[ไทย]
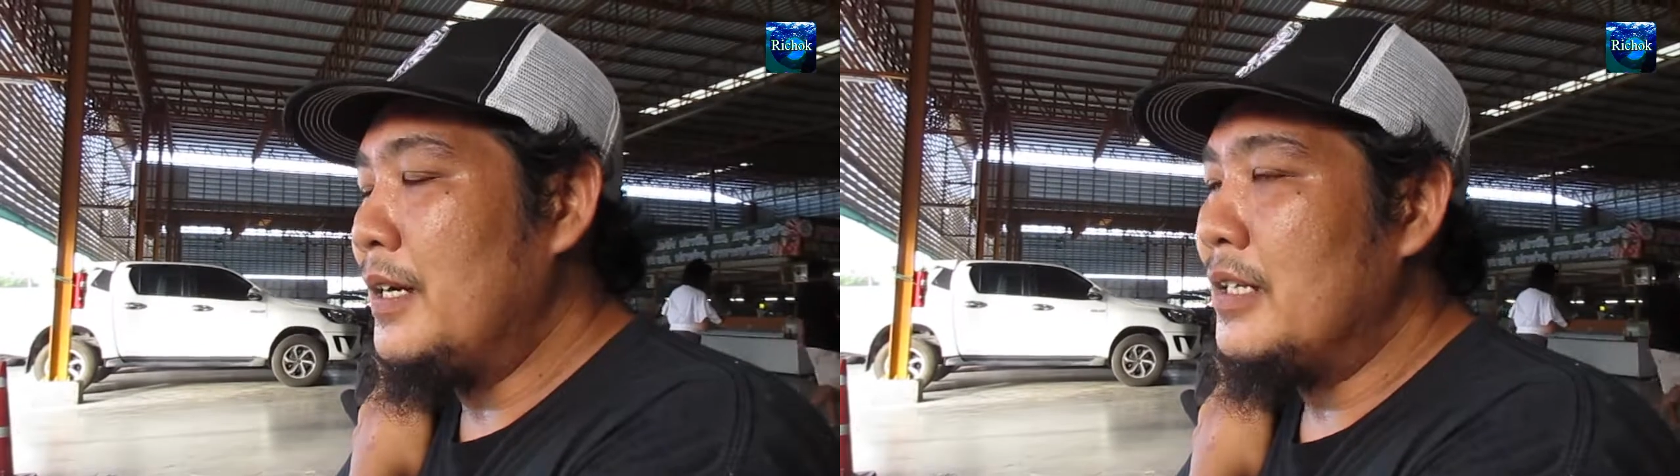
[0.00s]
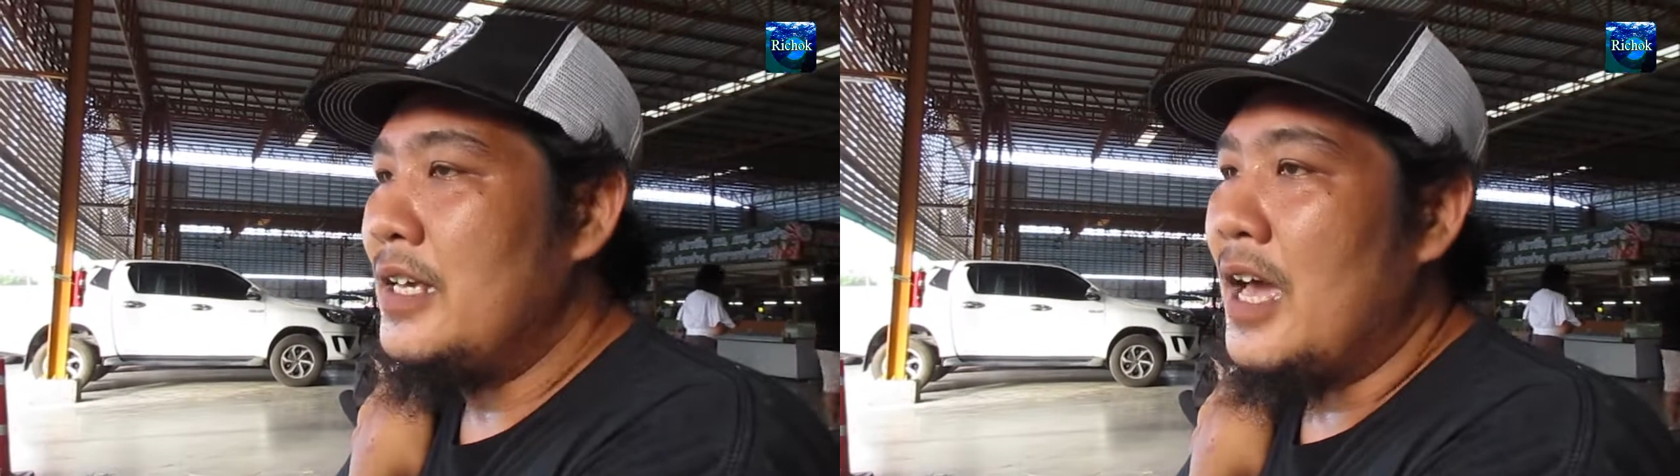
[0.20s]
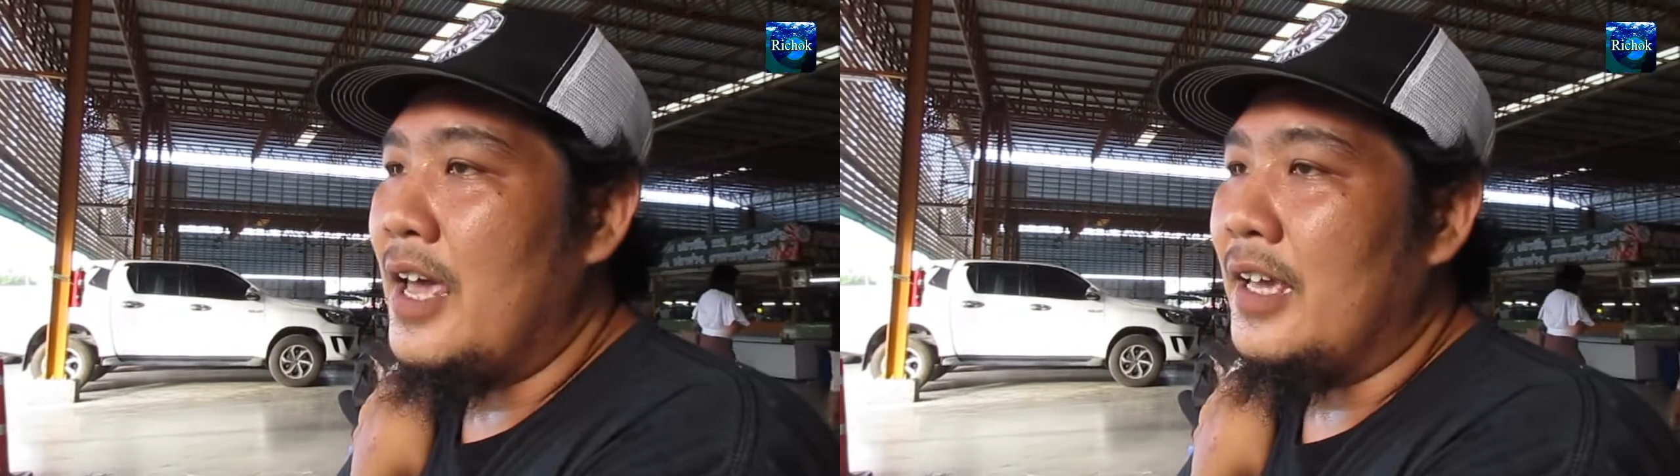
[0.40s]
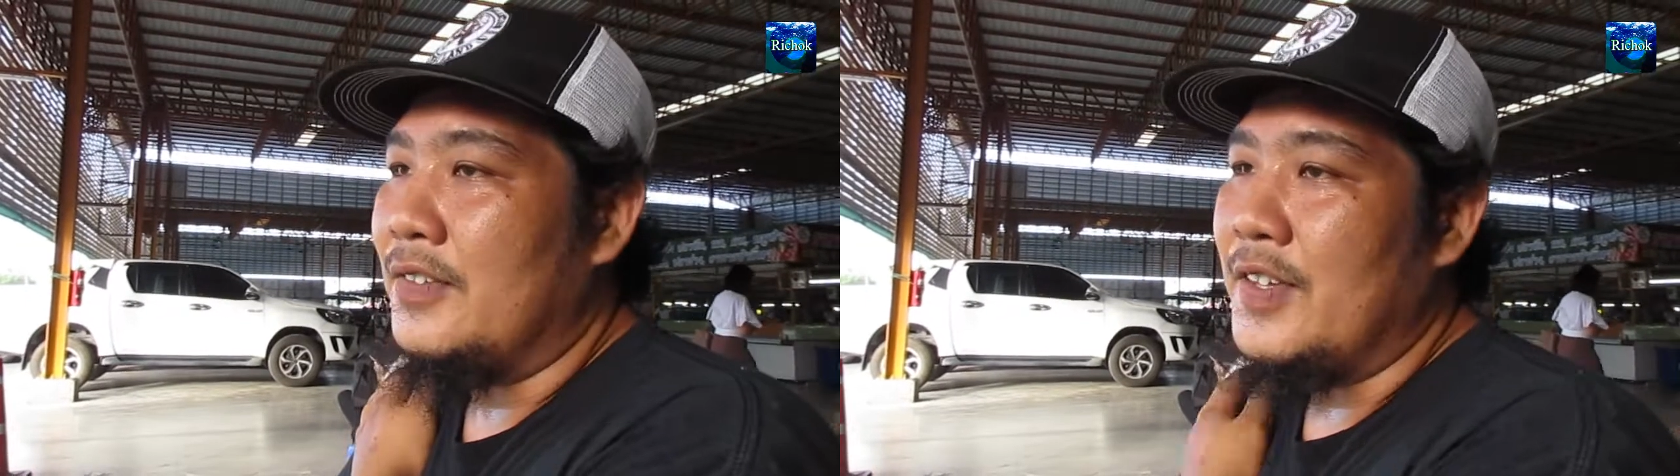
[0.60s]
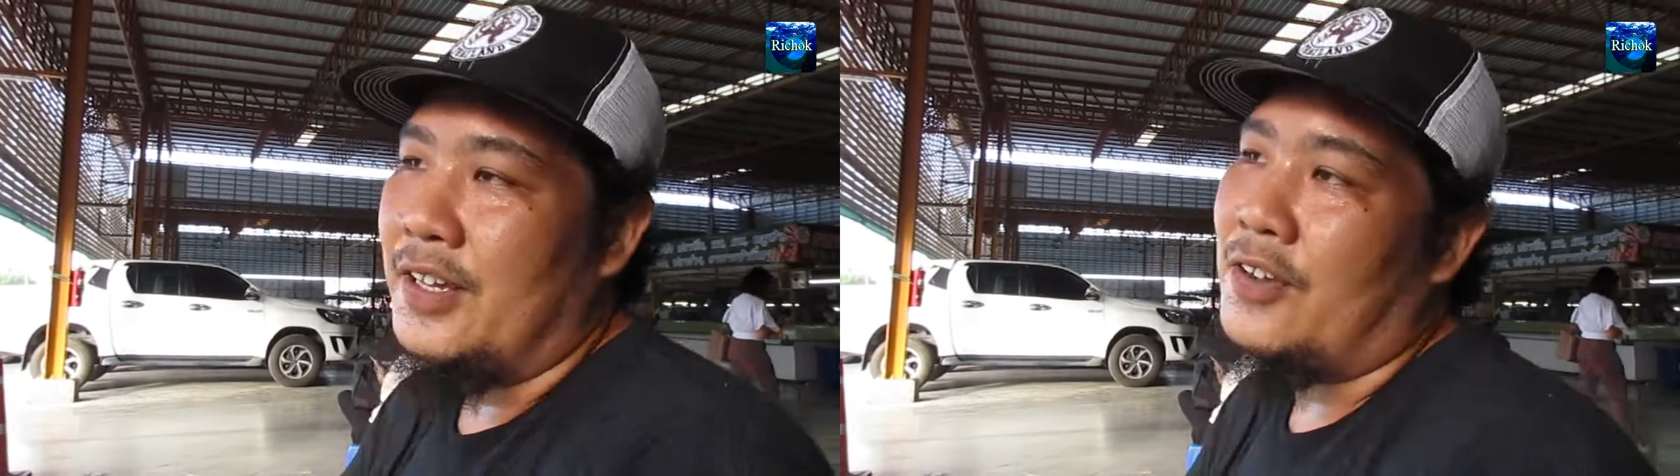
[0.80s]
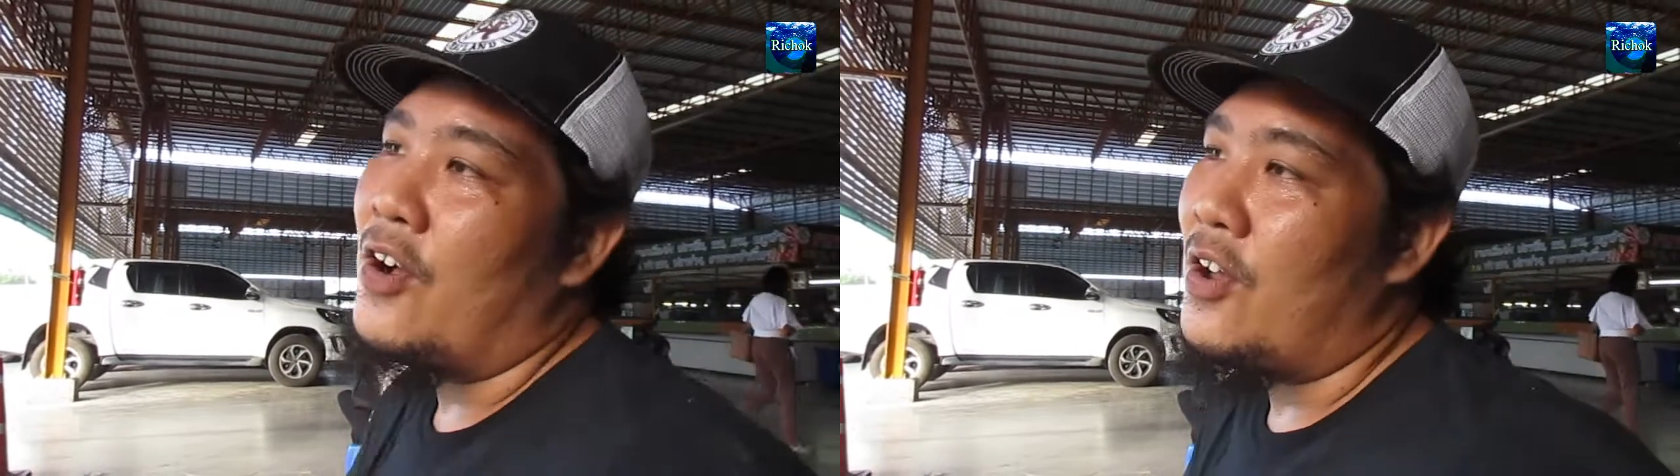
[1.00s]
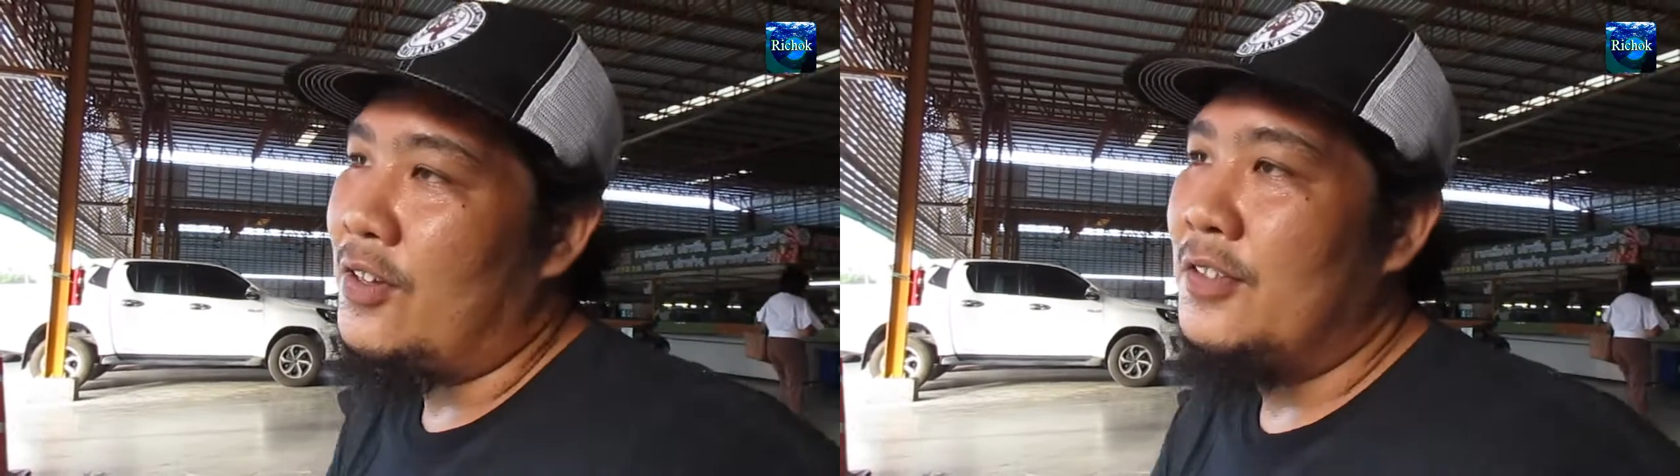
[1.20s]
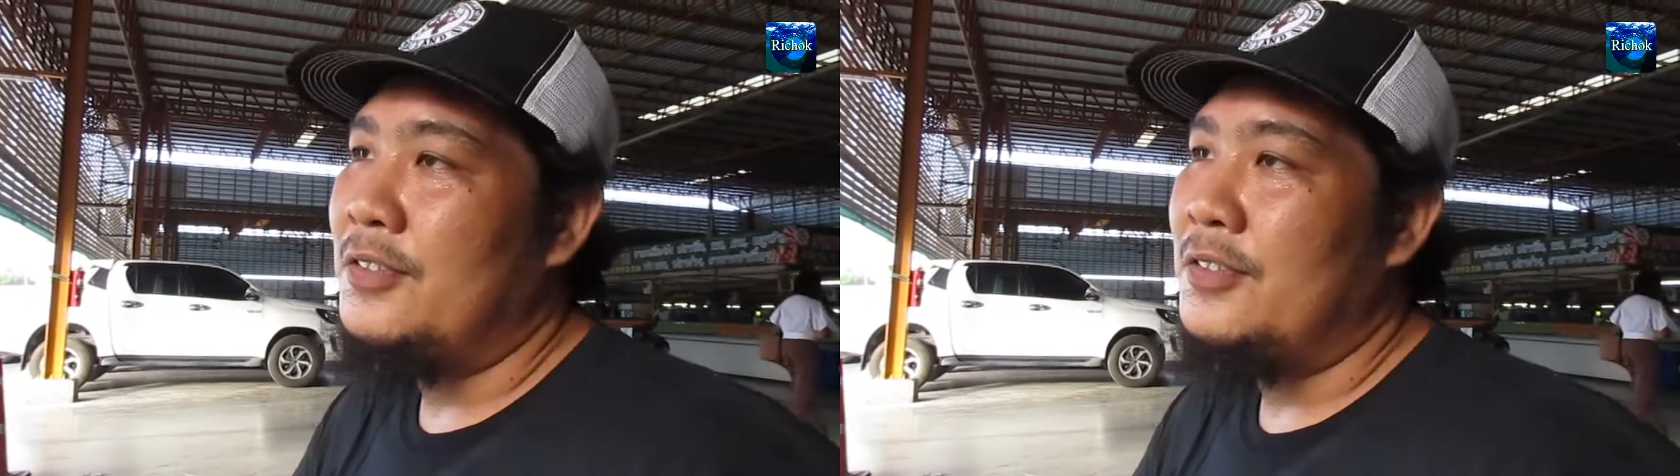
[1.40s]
เพื่อที่จะให้เกษตรกร